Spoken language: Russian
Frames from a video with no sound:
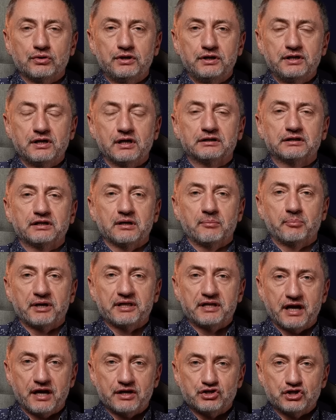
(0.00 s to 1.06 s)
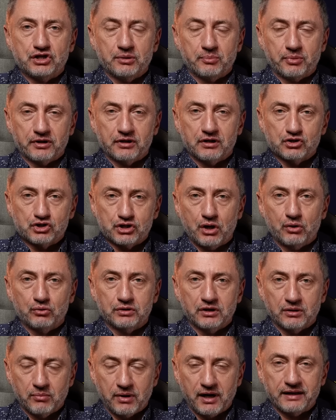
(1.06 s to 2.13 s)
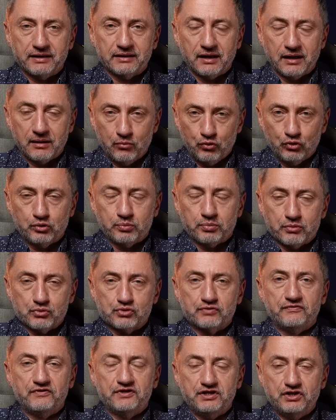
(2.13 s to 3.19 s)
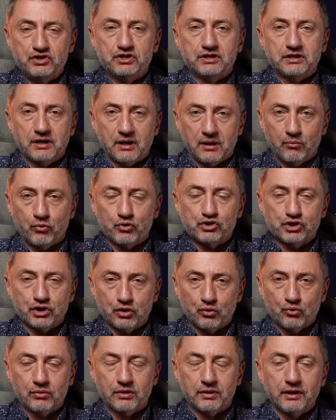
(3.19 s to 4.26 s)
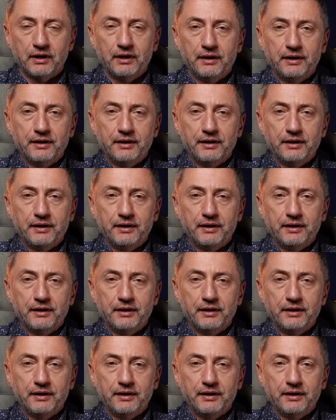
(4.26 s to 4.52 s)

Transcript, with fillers: И некоторые подрядчики продолжают их брать на работу, потому что физически рабочих рук